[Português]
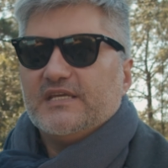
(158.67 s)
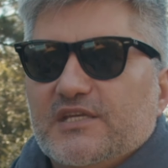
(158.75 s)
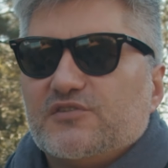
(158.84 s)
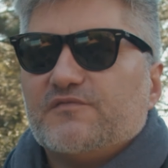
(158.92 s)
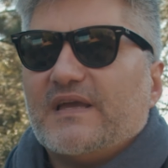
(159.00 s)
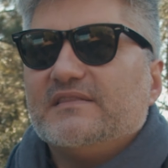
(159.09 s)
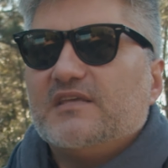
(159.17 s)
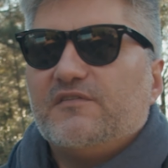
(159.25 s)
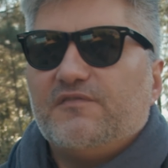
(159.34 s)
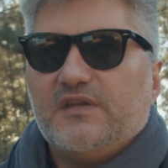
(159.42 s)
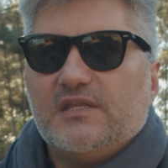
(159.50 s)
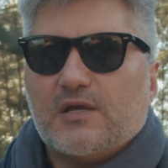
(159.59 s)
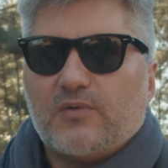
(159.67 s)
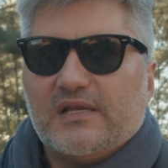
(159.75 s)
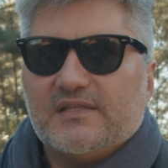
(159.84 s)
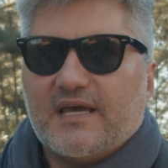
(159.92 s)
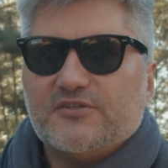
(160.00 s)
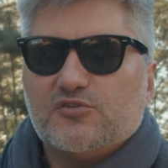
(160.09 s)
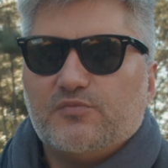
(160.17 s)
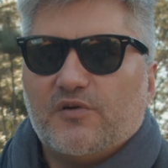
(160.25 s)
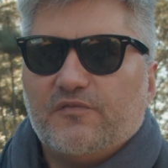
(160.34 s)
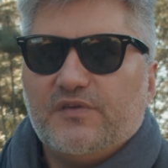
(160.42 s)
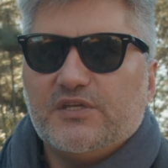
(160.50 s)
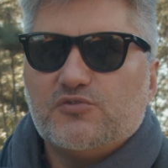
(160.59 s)
Isso vai interferir na qualidade do
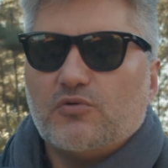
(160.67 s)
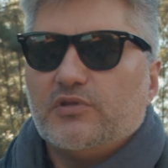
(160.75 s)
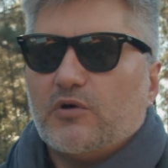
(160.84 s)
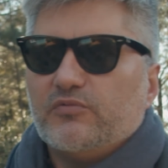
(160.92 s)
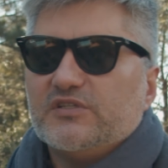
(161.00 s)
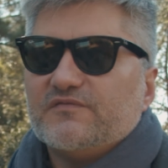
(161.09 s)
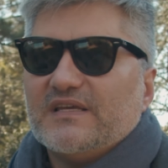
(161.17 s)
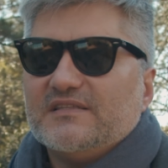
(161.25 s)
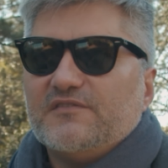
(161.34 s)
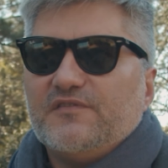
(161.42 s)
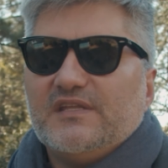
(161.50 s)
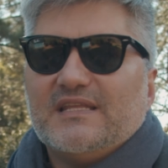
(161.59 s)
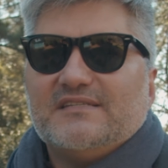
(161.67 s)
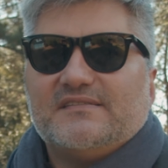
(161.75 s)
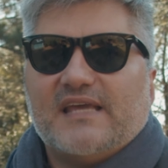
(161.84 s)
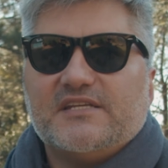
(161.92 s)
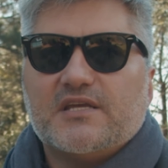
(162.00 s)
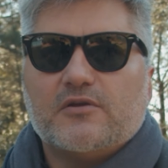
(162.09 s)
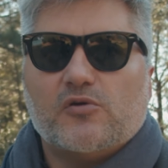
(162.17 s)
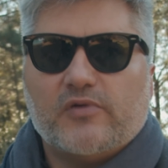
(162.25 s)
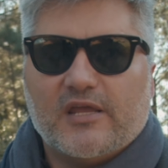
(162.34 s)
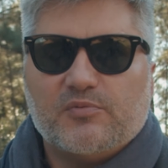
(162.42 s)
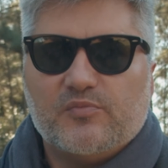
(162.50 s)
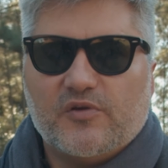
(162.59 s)
meu vídeo ou não? Isso vai interferir na estética que eu
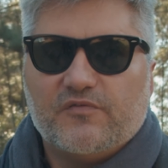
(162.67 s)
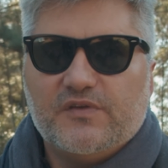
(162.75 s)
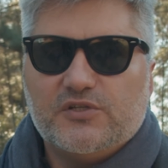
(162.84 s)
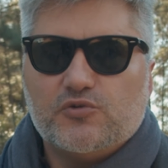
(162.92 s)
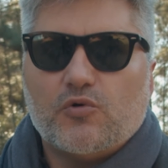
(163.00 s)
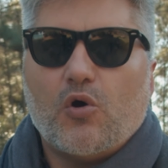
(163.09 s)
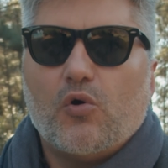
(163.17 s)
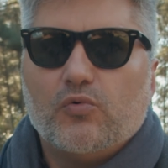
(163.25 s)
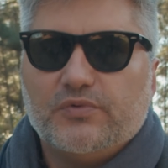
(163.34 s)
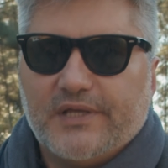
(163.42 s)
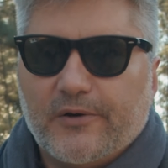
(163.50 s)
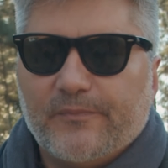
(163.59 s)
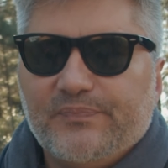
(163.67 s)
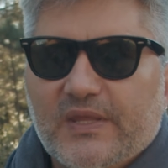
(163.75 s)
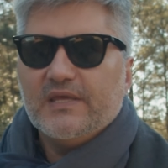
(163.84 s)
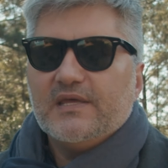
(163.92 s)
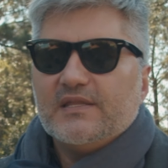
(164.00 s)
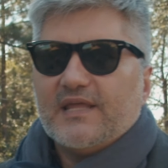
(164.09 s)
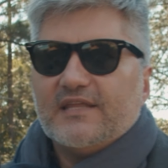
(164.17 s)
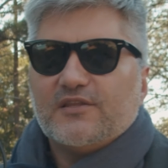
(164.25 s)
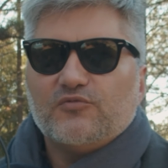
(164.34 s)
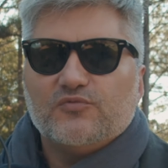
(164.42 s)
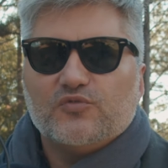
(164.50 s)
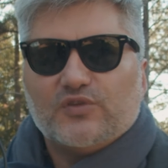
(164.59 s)
quero para o meu vídeo ou não? Né?
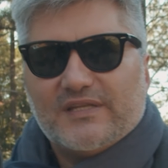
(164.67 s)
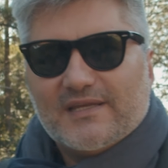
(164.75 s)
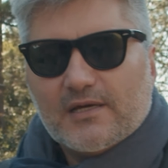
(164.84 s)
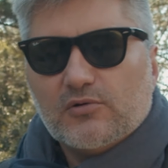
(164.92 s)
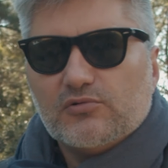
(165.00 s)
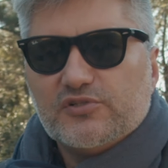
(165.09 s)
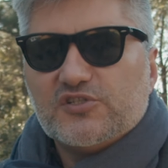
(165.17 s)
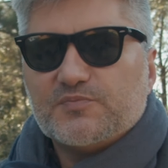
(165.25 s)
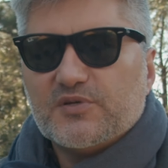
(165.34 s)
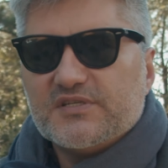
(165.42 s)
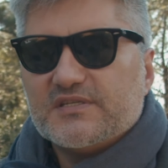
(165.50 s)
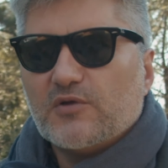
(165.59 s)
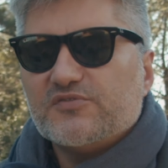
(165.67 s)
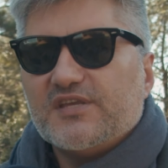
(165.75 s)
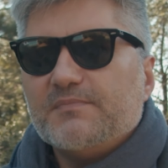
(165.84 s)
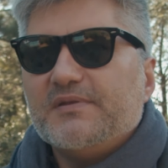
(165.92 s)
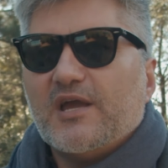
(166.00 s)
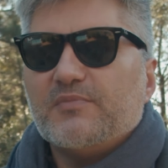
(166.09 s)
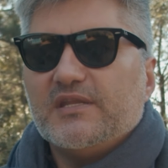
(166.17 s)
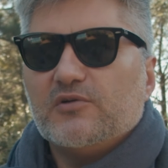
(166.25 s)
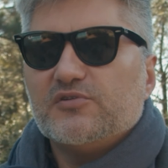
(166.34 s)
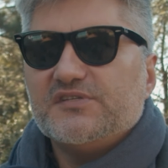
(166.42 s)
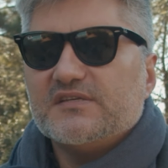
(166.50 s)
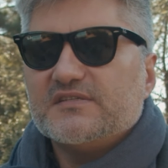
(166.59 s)
Então, triângulo de exposição sempre é uma
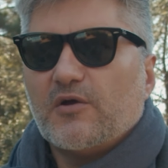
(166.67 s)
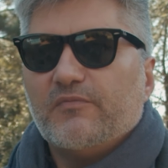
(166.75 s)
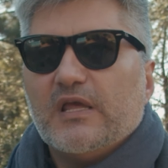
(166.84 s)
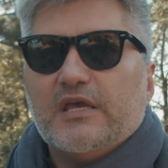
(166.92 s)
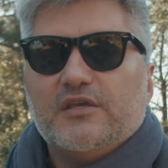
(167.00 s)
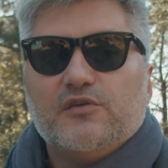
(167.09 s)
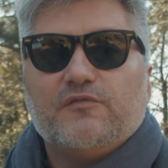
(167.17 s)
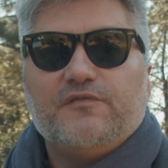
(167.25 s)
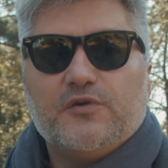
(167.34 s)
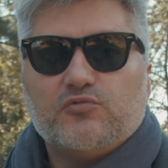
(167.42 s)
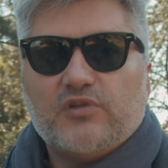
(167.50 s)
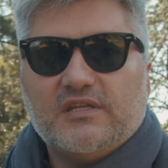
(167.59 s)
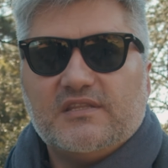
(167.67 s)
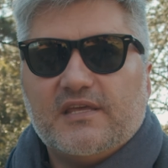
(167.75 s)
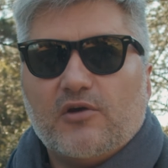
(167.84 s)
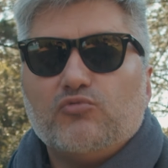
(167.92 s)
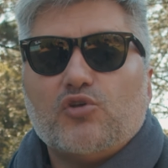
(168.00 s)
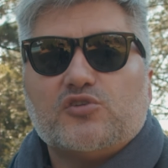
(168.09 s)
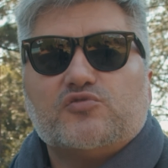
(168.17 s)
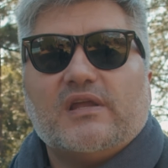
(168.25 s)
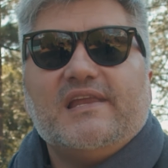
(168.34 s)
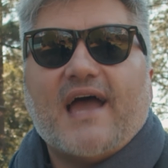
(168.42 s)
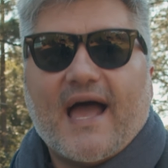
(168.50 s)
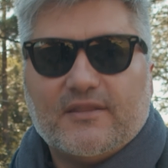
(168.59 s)
negociação. E o filtro ND é o nosso
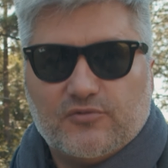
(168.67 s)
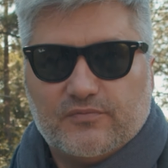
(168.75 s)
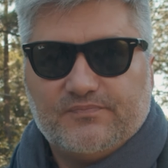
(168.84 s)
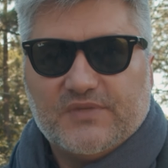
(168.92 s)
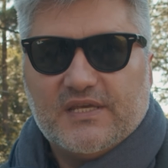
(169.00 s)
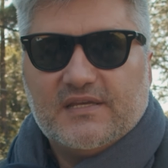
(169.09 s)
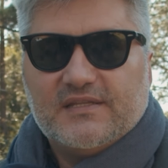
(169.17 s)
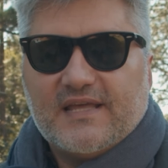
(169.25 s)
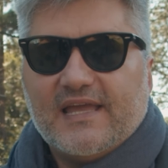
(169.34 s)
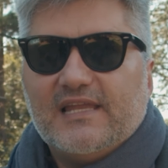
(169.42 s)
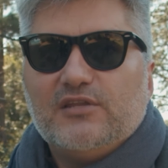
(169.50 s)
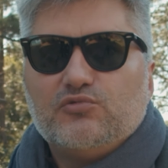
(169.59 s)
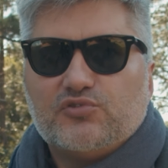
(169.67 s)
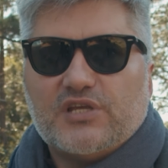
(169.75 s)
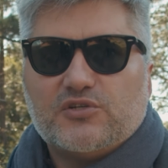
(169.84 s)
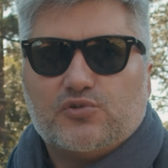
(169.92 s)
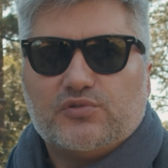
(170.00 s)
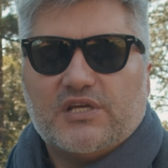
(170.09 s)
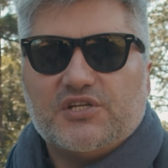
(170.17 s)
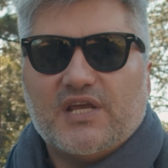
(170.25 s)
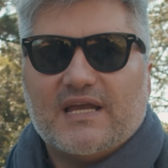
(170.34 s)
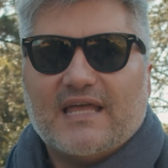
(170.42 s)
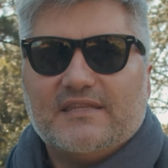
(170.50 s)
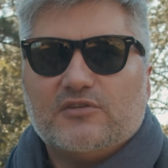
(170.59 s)
aliado. Né? Ele nos ajuda a
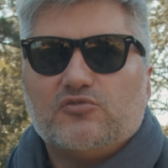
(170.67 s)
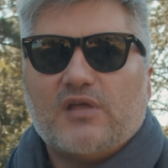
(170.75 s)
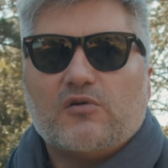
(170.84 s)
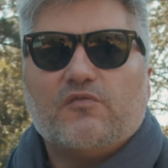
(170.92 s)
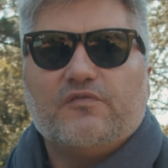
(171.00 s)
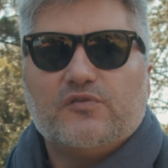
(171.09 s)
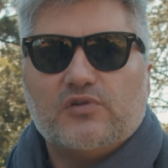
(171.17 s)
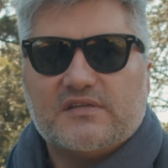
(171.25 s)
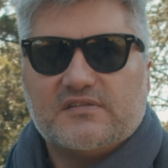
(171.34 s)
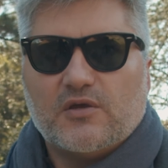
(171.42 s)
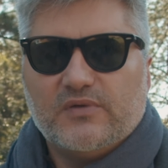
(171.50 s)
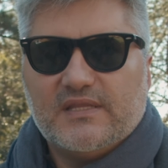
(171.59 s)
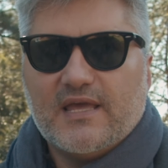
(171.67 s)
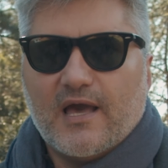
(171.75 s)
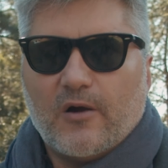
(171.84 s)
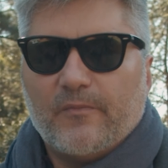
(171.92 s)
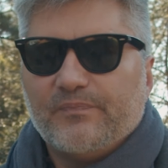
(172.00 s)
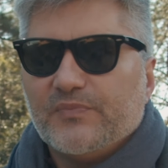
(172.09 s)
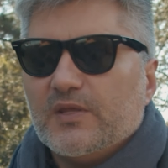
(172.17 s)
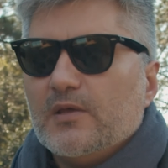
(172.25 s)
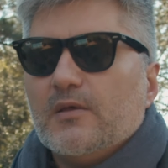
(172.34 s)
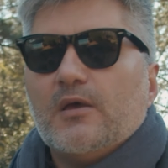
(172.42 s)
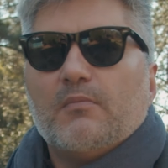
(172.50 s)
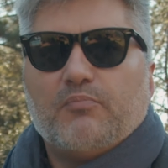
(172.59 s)
chegar dentro da configuração ideal.
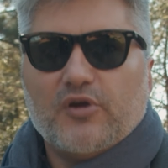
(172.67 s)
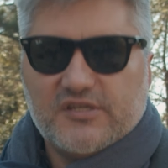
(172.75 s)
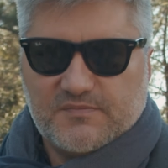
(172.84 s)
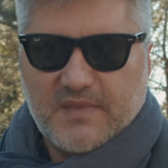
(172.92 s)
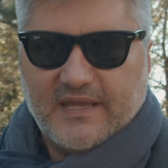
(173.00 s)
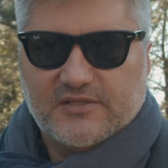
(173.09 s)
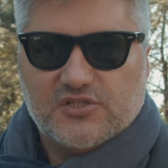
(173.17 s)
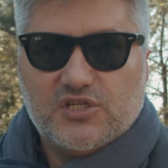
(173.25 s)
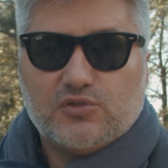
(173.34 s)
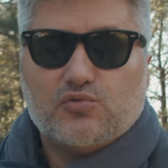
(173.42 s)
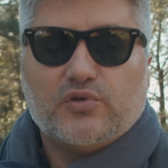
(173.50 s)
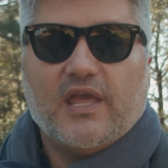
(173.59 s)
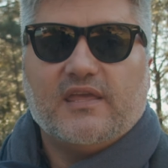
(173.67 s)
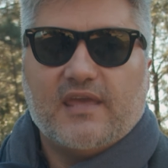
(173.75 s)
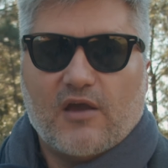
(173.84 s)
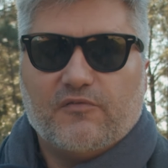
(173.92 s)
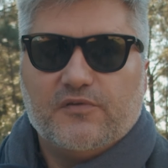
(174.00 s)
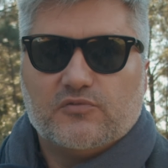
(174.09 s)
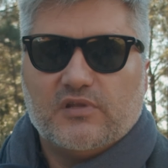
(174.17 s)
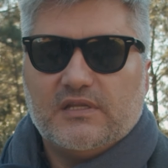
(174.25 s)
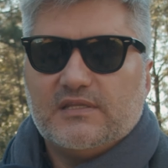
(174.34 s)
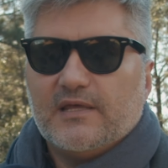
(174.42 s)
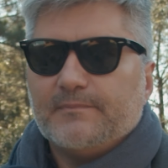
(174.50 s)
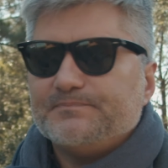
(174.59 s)
Pois bem, dito o que é o filtro
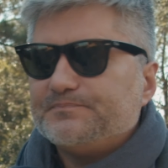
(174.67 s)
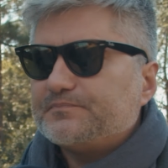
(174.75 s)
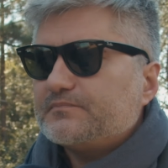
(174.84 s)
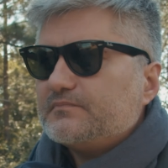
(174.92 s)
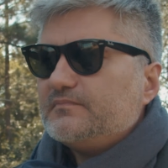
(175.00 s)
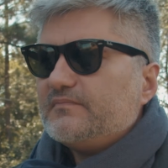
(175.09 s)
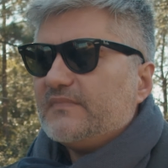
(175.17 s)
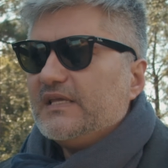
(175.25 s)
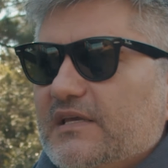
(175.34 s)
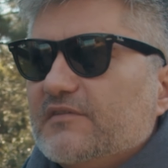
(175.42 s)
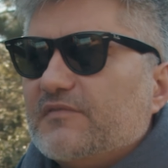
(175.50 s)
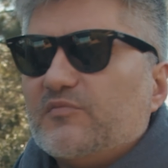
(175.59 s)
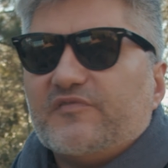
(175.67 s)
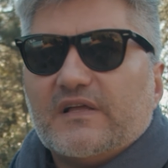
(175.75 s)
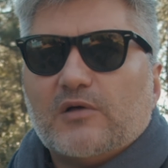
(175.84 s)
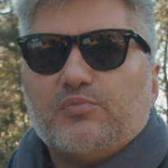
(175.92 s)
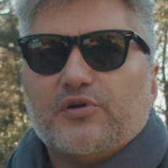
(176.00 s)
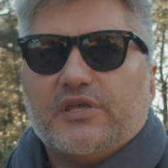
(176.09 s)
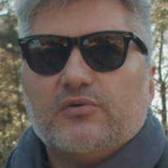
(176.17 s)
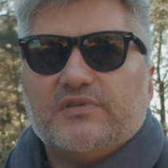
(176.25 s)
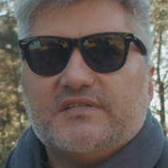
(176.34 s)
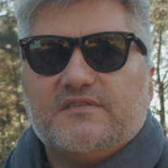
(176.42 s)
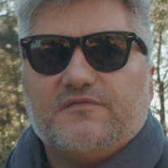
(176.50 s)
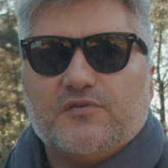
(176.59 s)
ND, vamos falar um pouquinho
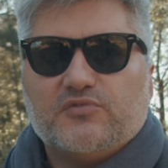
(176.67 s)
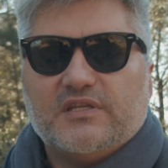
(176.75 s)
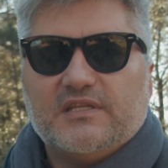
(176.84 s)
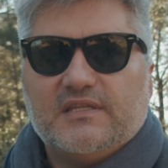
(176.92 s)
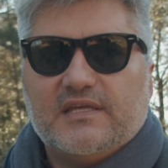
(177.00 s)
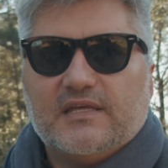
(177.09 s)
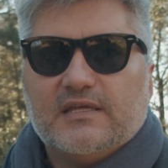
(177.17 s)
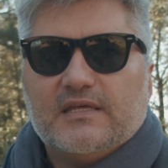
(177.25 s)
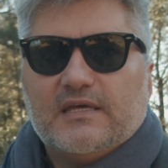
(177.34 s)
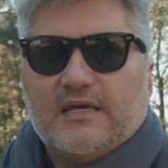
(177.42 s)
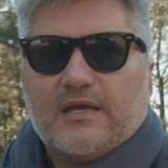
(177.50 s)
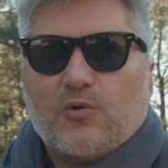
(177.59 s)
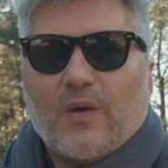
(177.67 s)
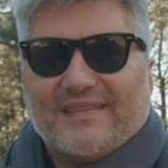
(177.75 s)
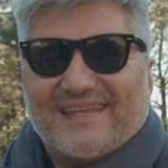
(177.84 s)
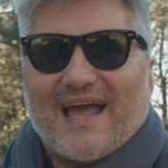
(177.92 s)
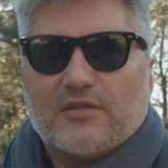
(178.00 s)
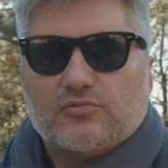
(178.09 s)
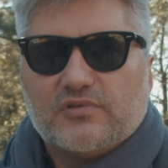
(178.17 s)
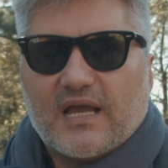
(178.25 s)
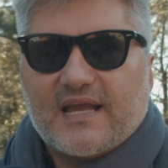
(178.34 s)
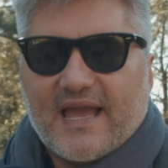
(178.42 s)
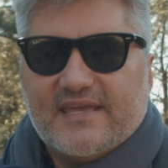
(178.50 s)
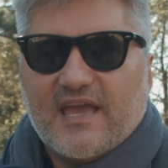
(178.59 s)
desse filtro ND quadrado da
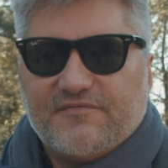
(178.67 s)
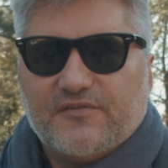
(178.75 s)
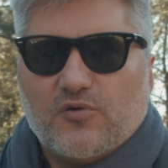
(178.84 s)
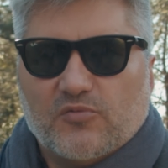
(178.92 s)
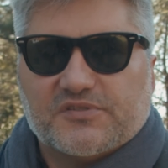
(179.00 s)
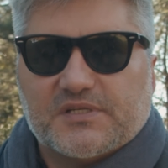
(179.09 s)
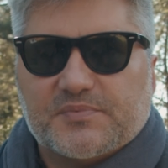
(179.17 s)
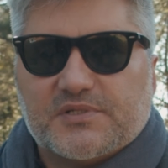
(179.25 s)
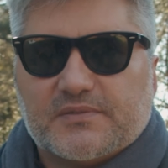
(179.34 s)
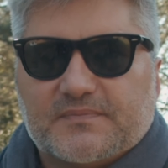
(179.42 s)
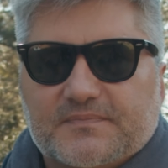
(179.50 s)
KIF Concept.